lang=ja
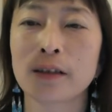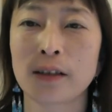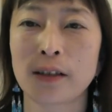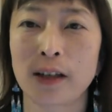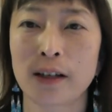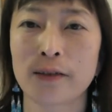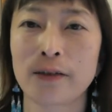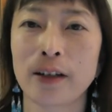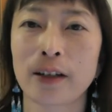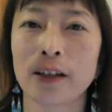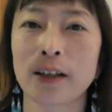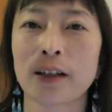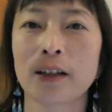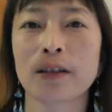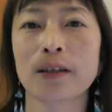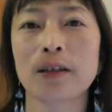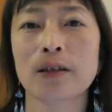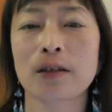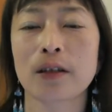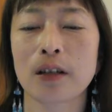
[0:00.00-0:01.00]
になるわけな
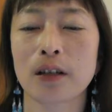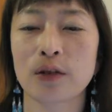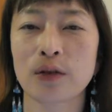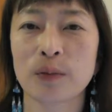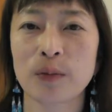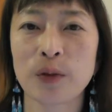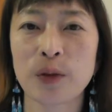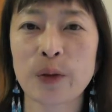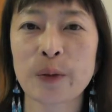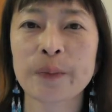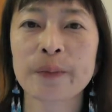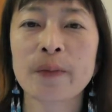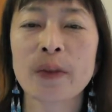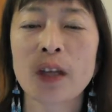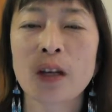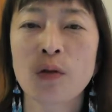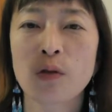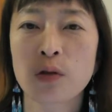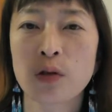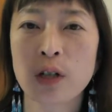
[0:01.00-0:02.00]
んですけれども
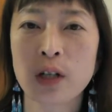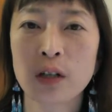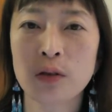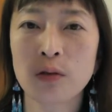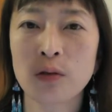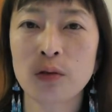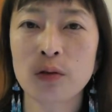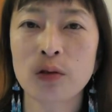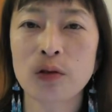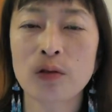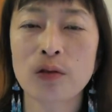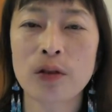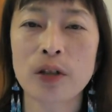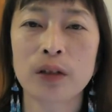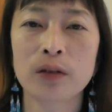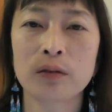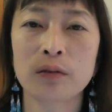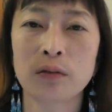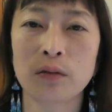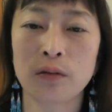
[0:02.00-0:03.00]
こちらの旧
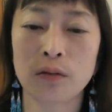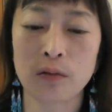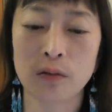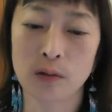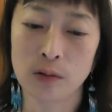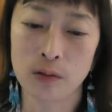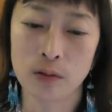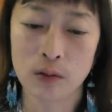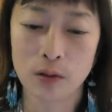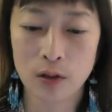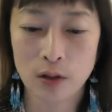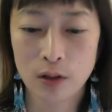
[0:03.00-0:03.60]
作の方